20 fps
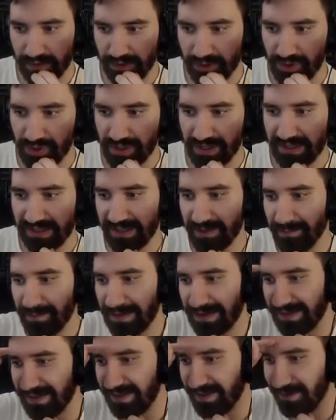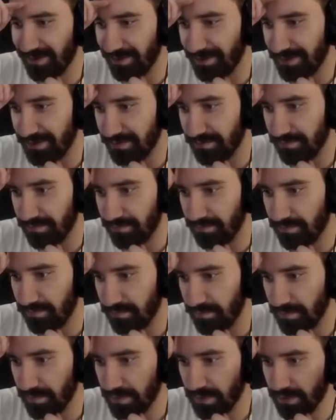Cieki Barteon
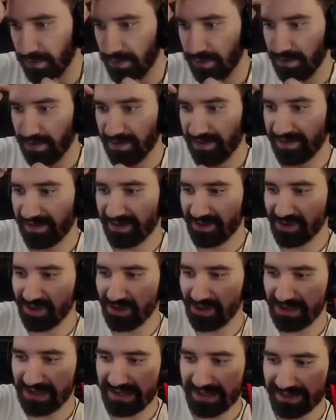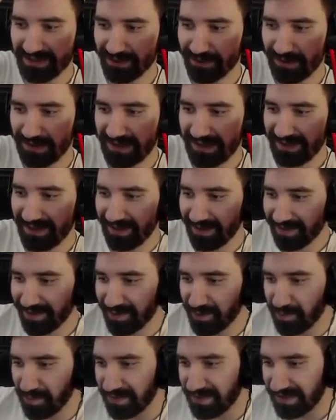Za 6 lat. Kolejny
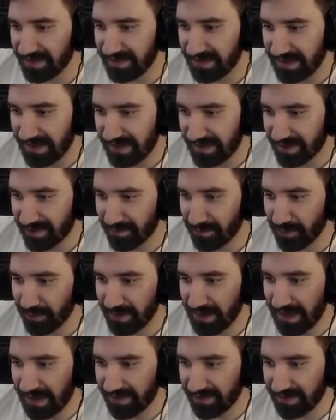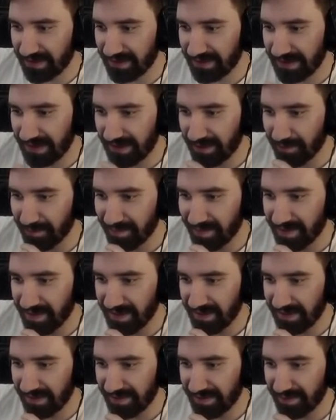sub za darmo dany. Taką
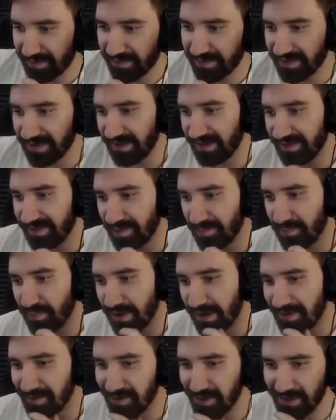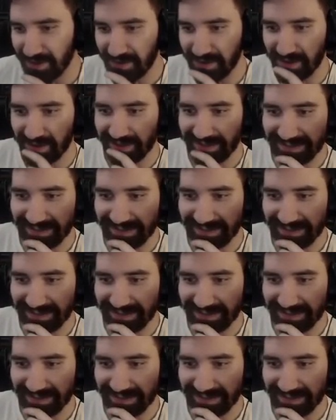cenę jestem w stanie zapłacić.